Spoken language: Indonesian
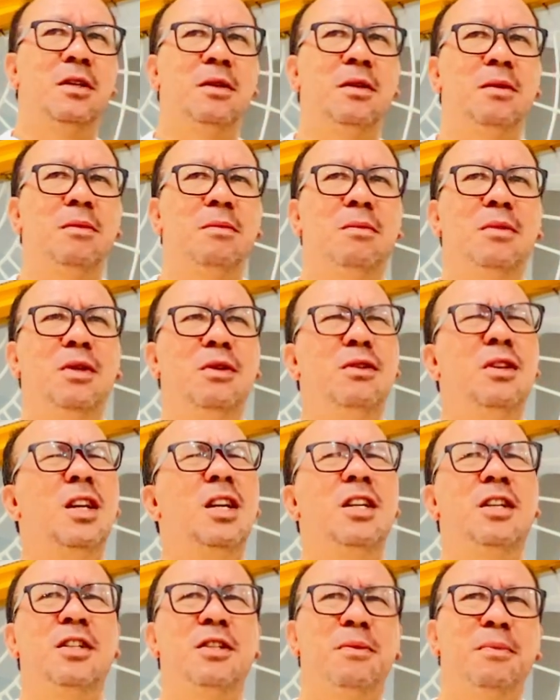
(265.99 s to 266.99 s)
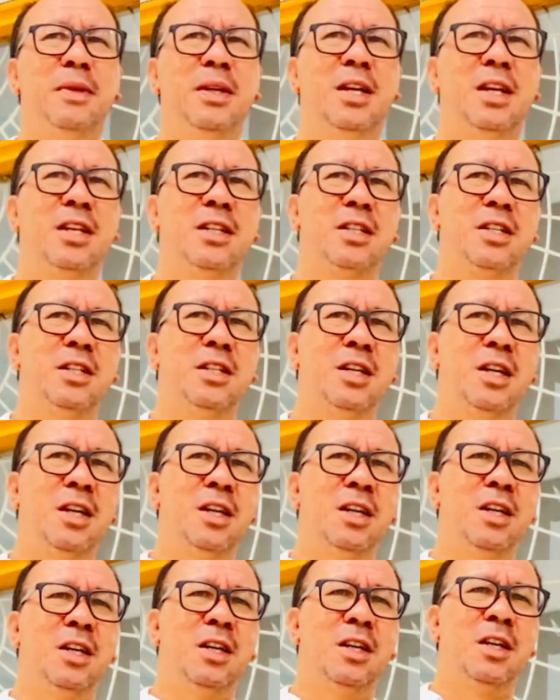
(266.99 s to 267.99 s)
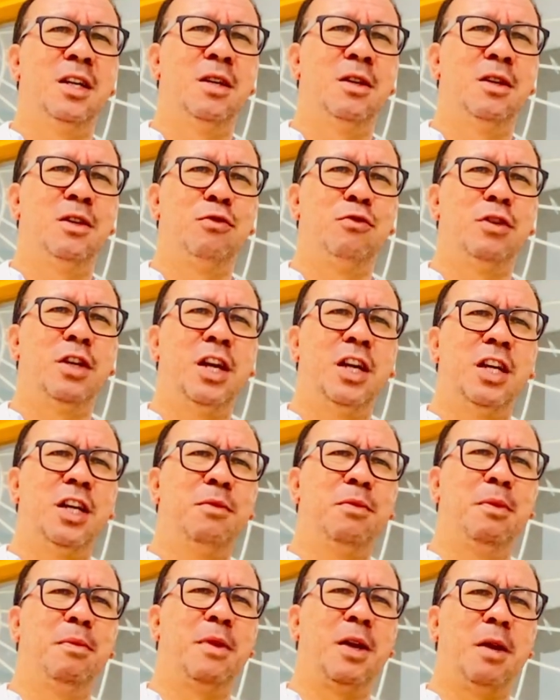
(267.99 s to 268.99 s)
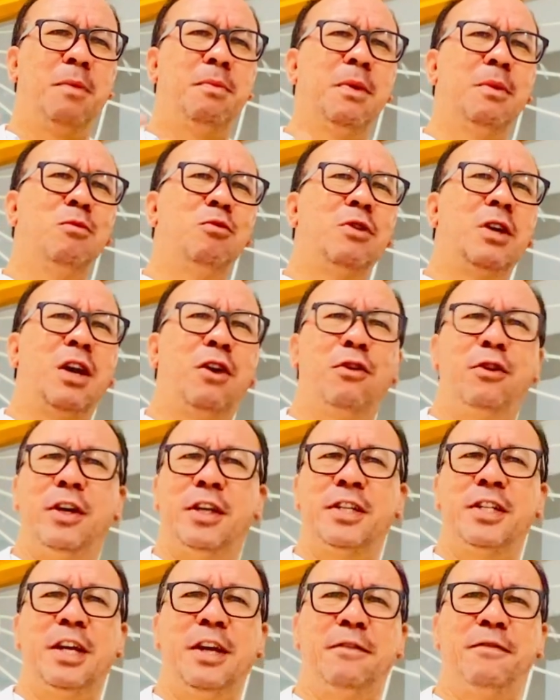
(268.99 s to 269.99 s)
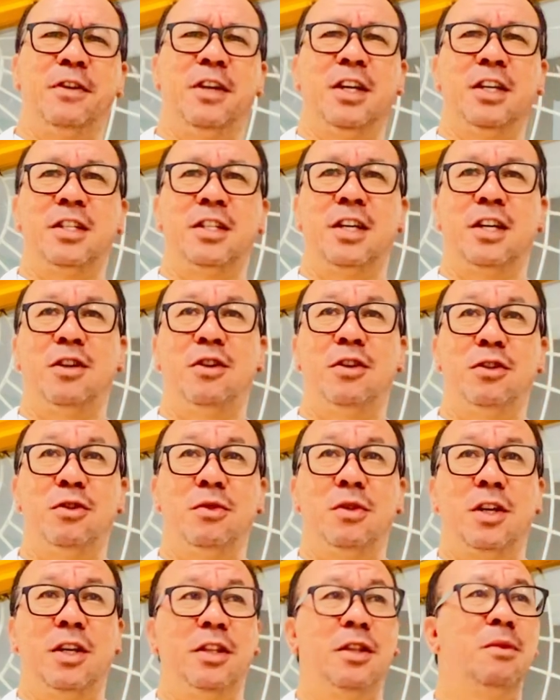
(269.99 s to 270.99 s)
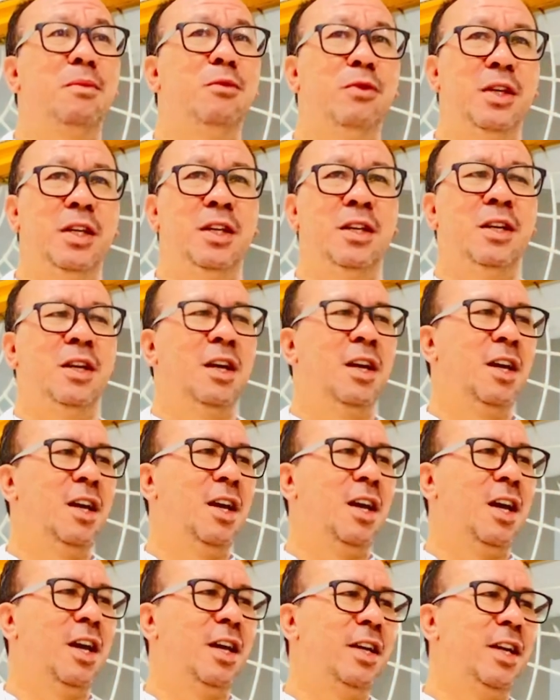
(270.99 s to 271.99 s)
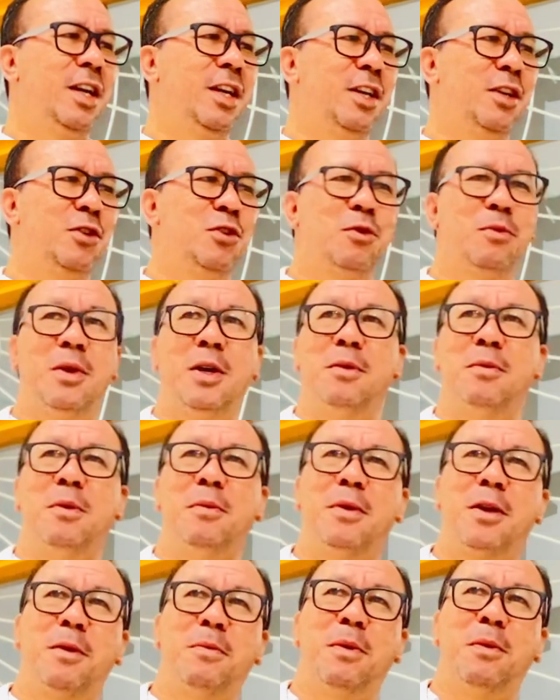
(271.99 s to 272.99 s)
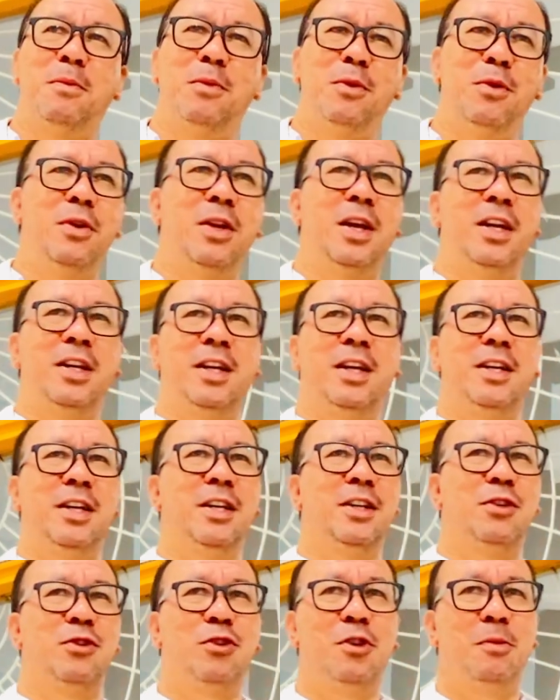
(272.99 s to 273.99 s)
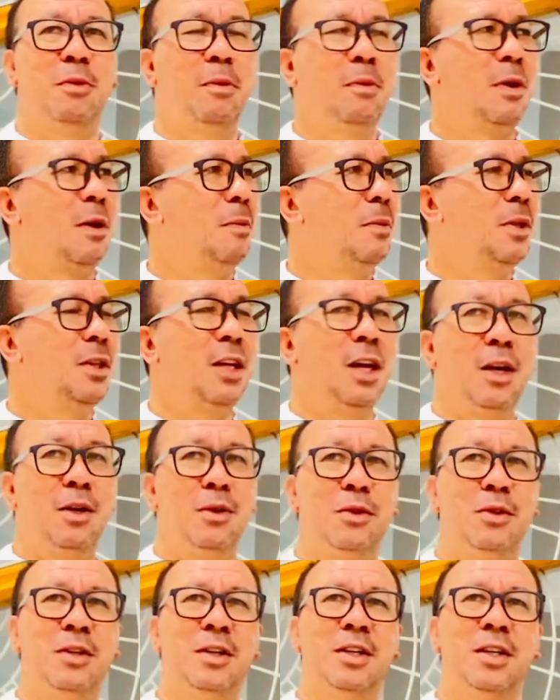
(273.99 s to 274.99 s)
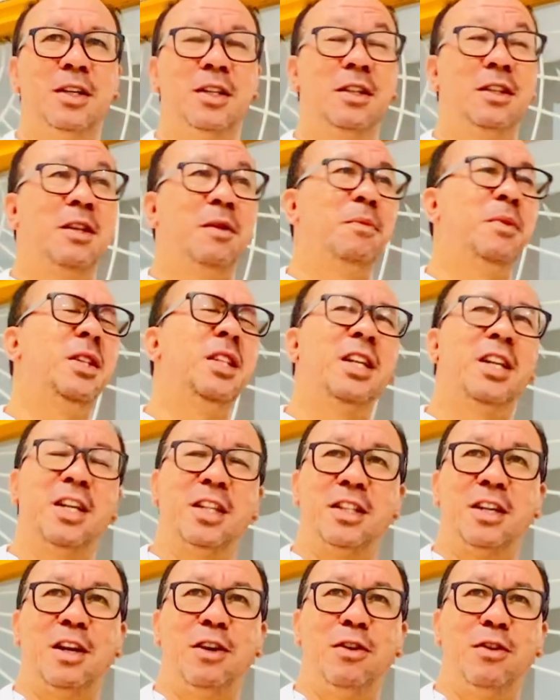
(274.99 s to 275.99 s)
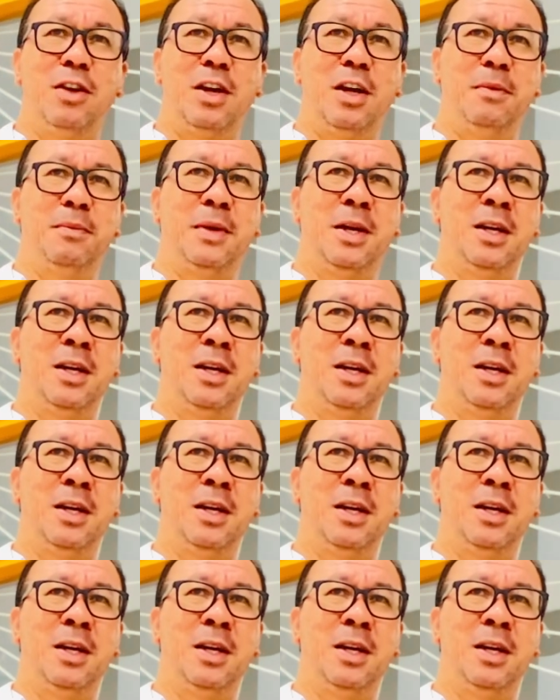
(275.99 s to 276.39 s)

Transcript: mau jalan sembilan saja, sudah ada beberapa muka OSF yang saya ketemui. Ada yang cuma beberapa bulan, ada yang sudah beberapa tahun, tapi tidak terlalu lama.